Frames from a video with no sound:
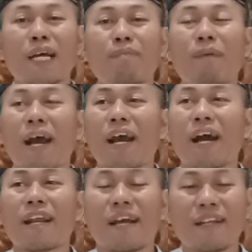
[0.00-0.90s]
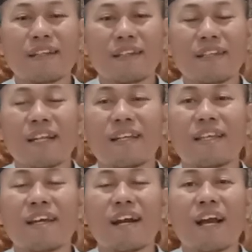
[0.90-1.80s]
kebakaran dan
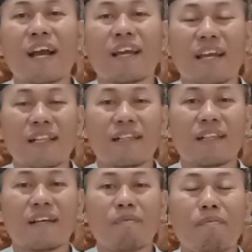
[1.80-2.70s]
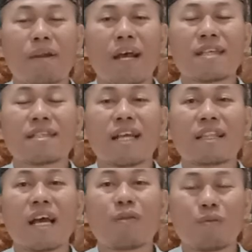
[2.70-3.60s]
dia kaget merasa
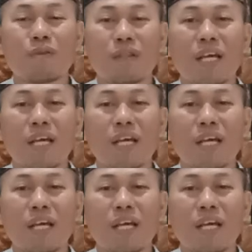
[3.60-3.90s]
takut,